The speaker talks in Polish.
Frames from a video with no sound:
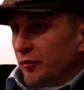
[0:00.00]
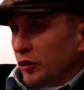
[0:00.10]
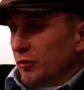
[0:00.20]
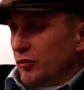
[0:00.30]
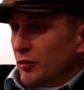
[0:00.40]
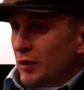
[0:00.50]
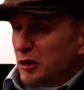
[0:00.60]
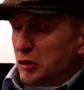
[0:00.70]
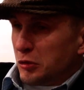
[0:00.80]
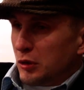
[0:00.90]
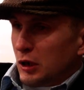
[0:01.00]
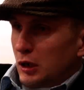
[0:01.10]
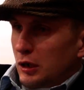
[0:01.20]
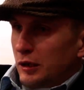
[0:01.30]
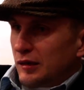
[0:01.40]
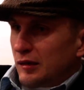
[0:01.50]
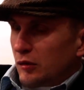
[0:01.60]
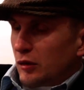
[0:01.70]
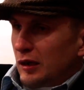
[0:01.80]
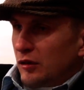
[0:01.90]
w moim mniemaniu jest
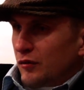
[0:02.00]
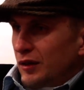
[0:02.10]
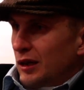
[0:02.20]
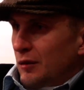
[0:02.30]
zorganizowana